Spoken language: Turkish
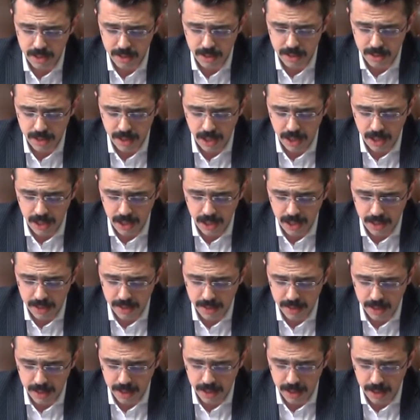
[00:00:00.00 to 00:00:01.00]
Seninle
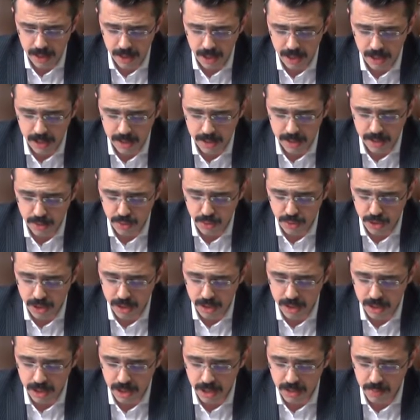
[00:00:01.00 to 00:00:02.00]
insanlık ailesini
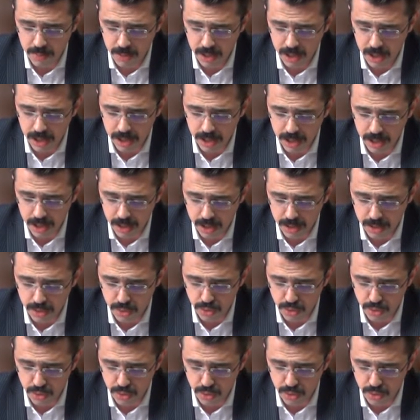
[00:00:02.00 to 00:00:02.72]
üreteceğiz birlikte.